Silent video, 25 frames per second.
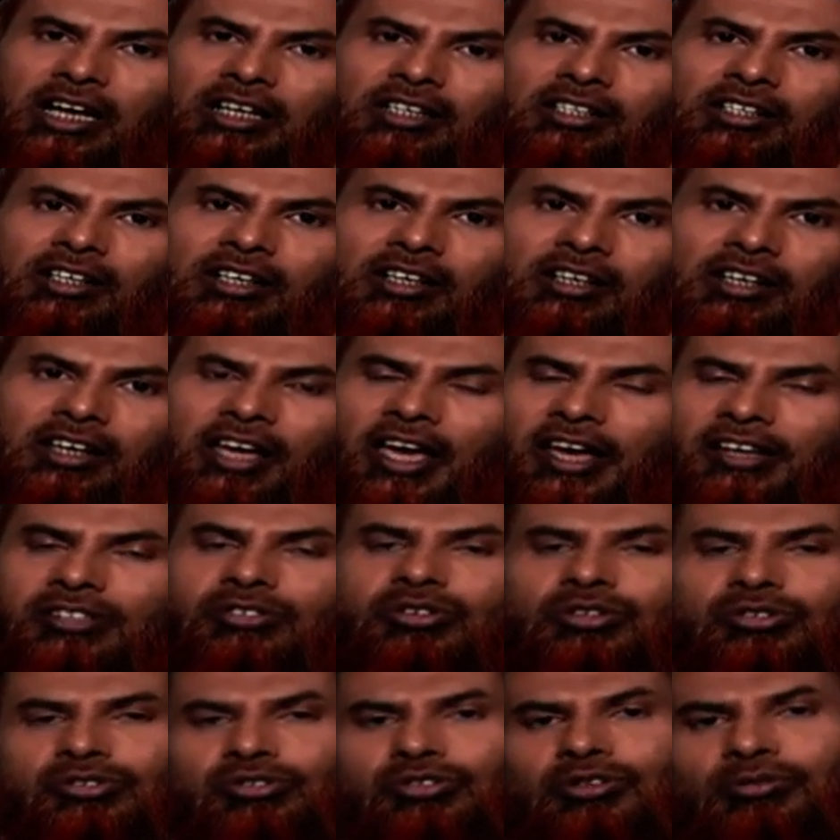এটা
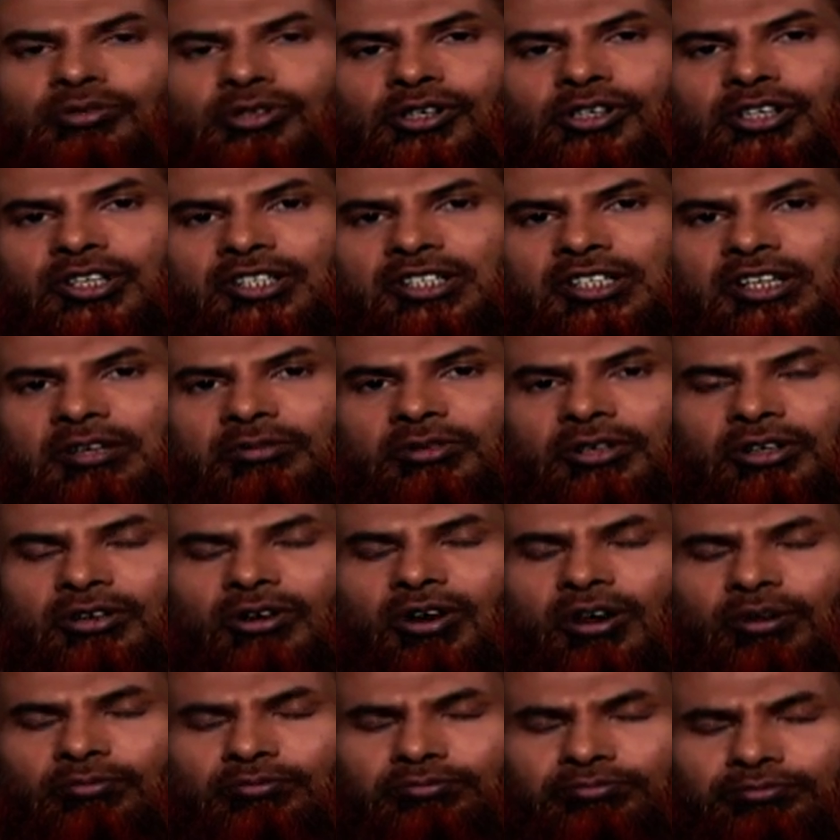একজন যুবক
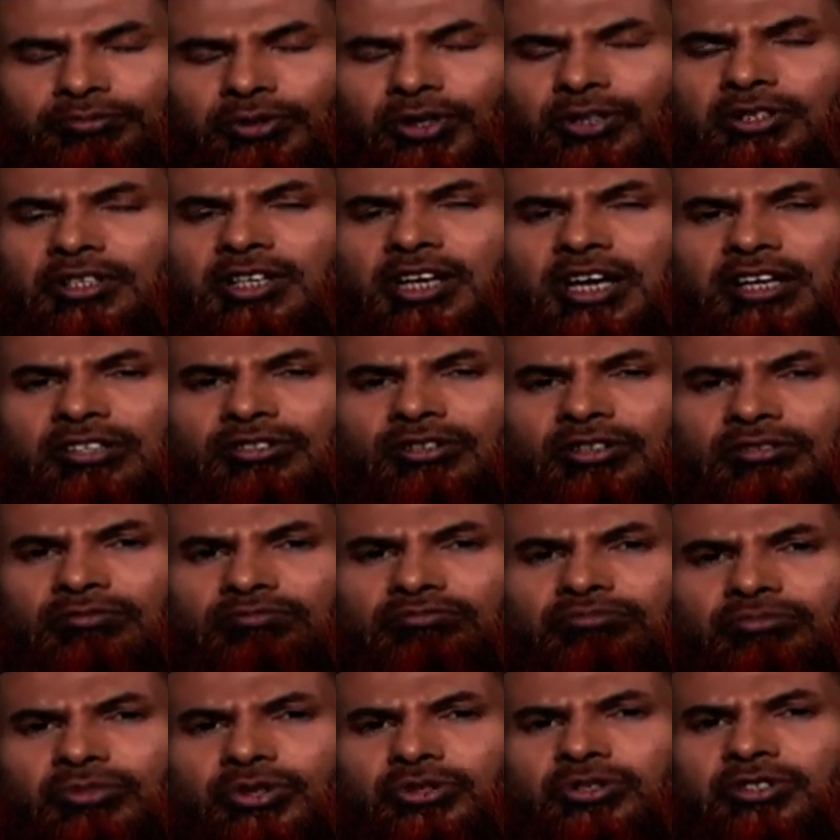হিসাবে কমপক্ষে
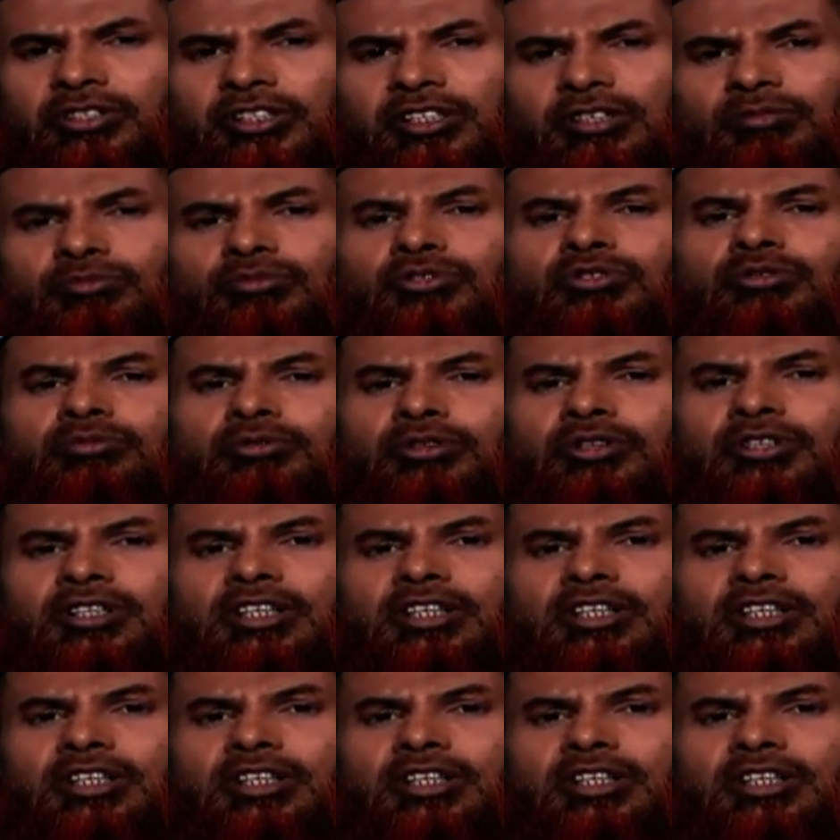একজন মুসলিম